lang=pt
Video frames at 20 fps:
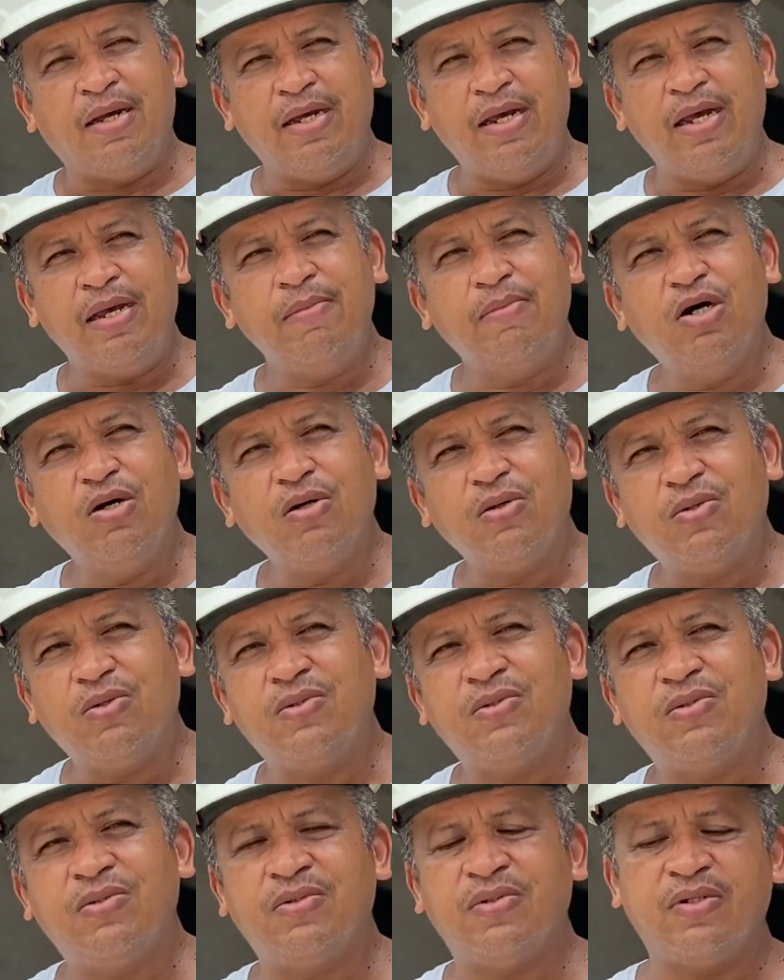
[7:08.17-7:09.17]
reboco,
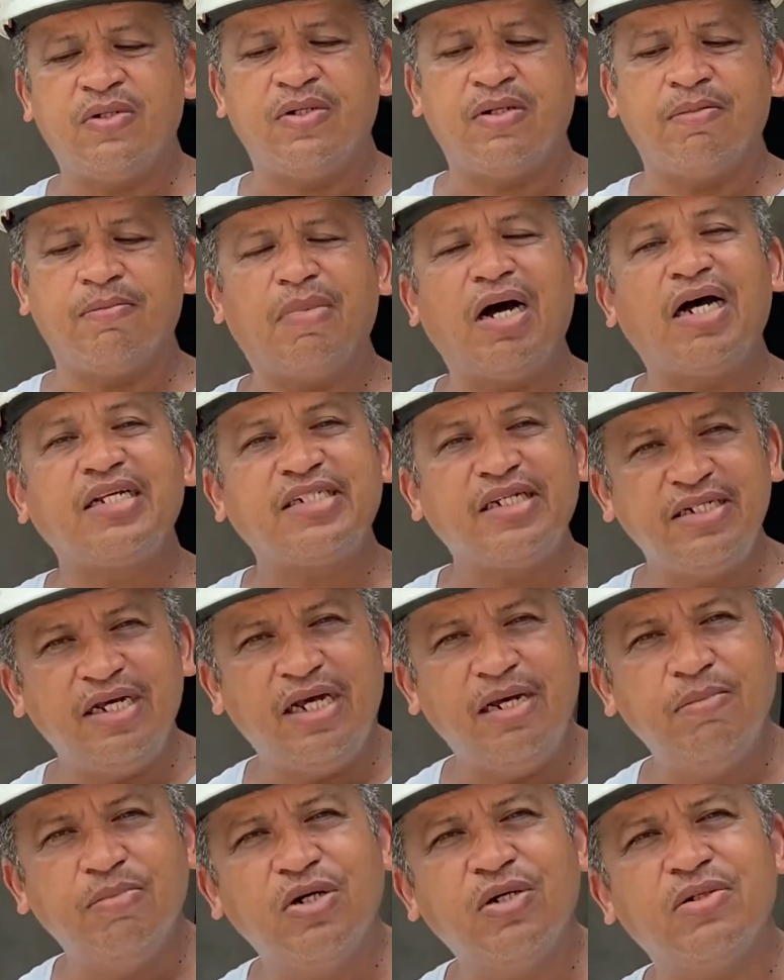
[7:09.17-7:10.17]
massa de
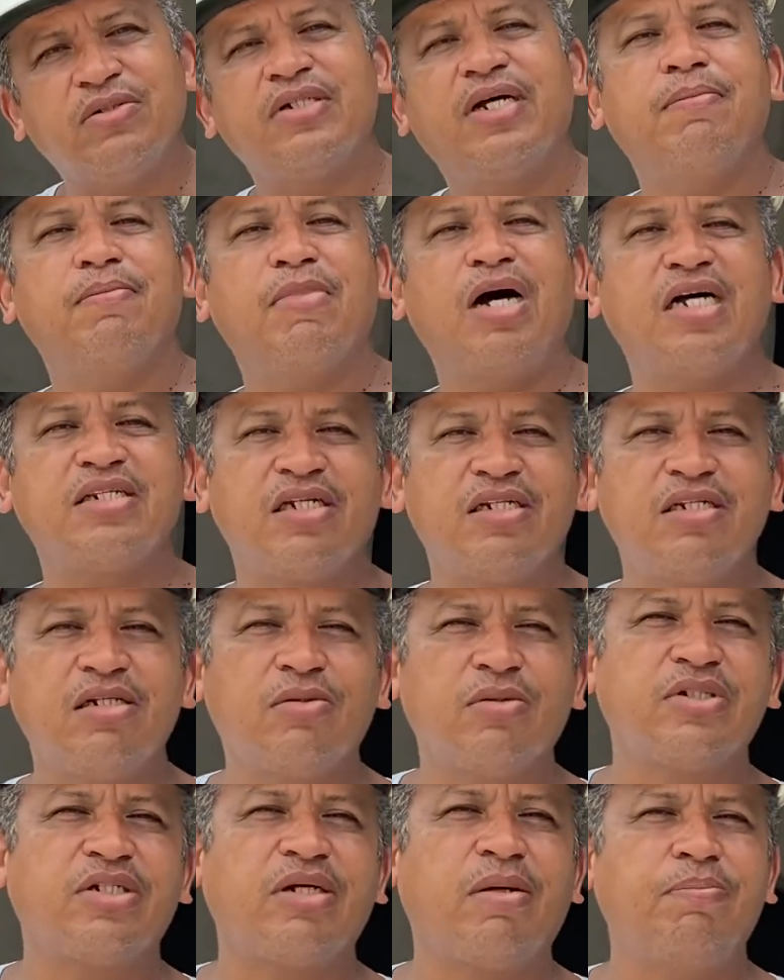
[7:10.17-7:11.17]
reboco, né, massa de
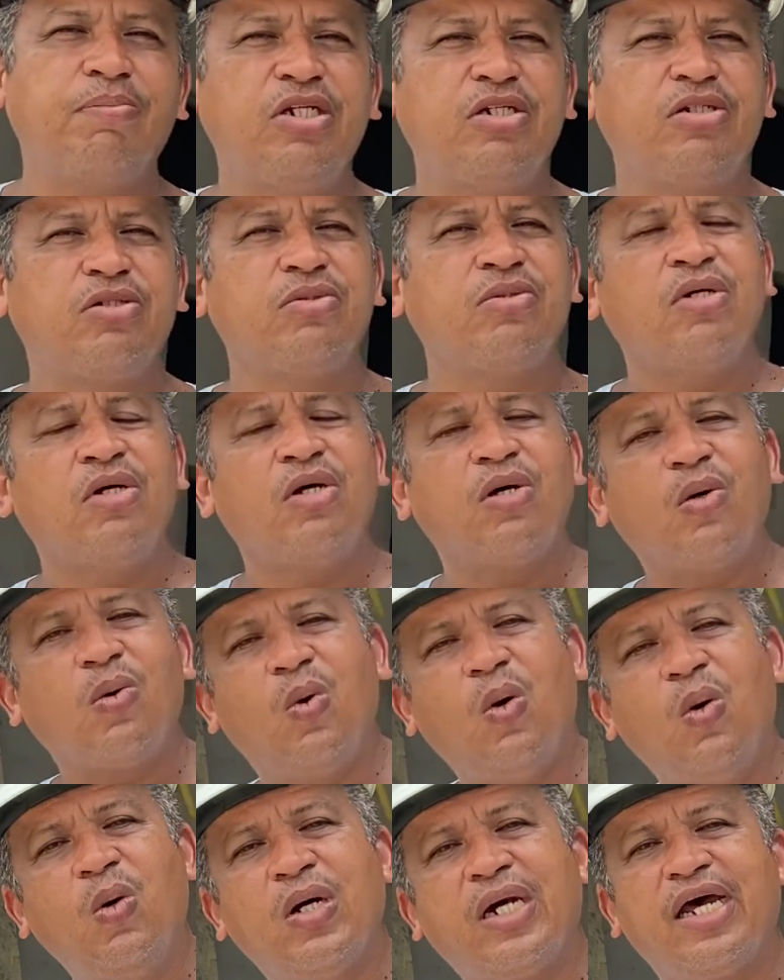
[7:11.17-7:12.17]
contrapiso,
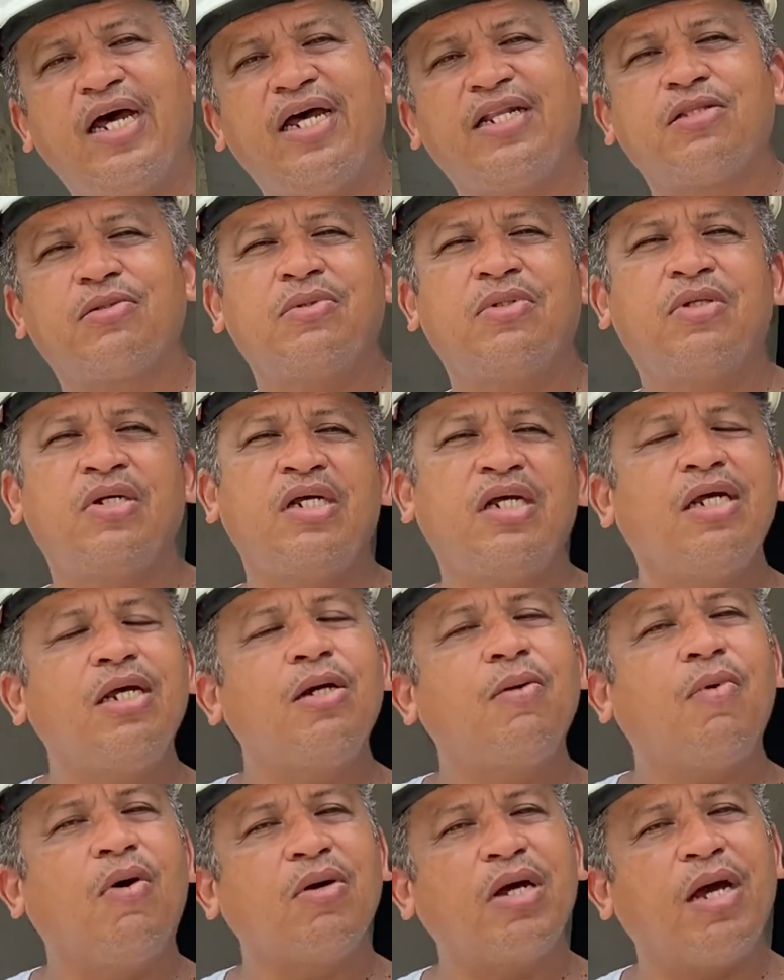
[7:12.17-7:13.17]
concreto, em
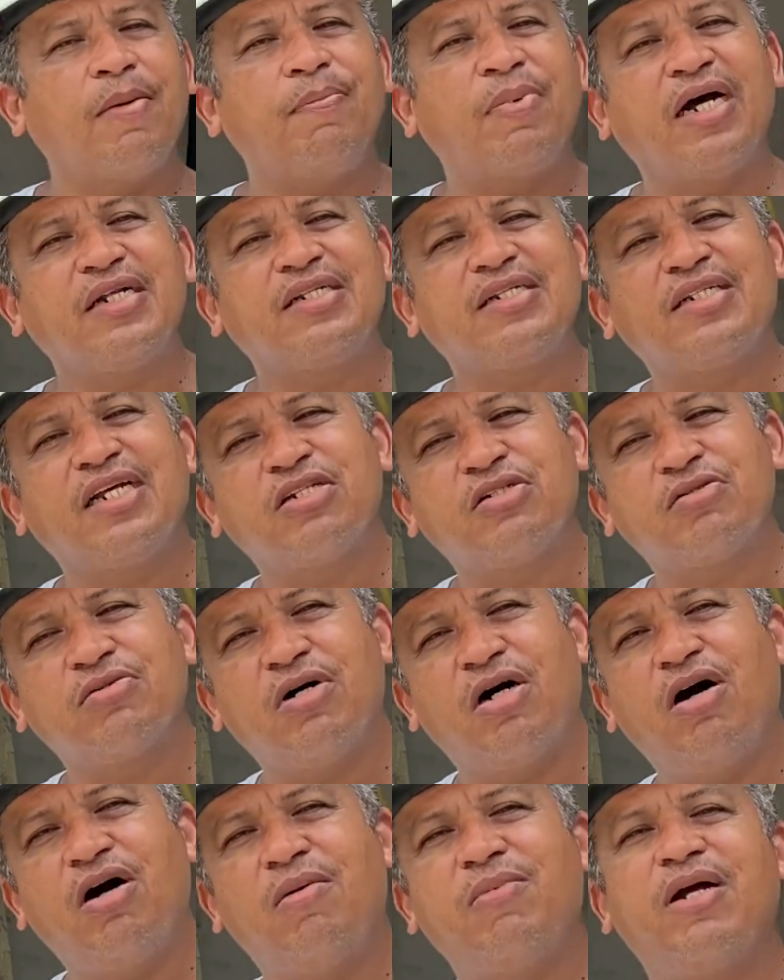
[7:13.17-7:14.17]
qualquer parte da
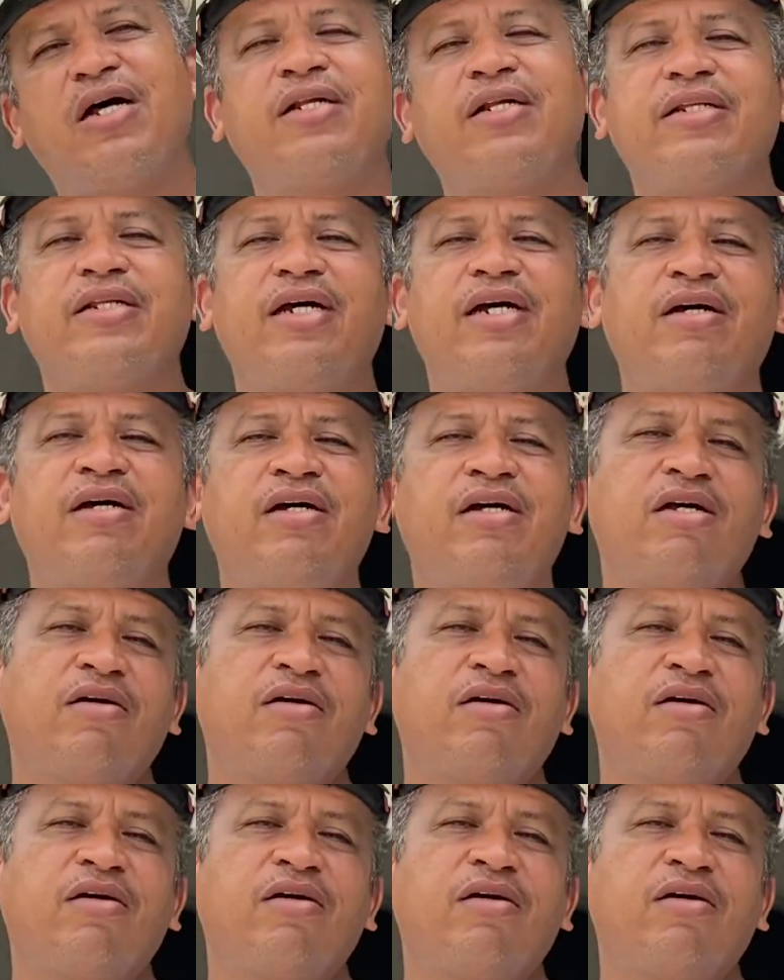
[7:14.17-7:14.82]
sua obra, né?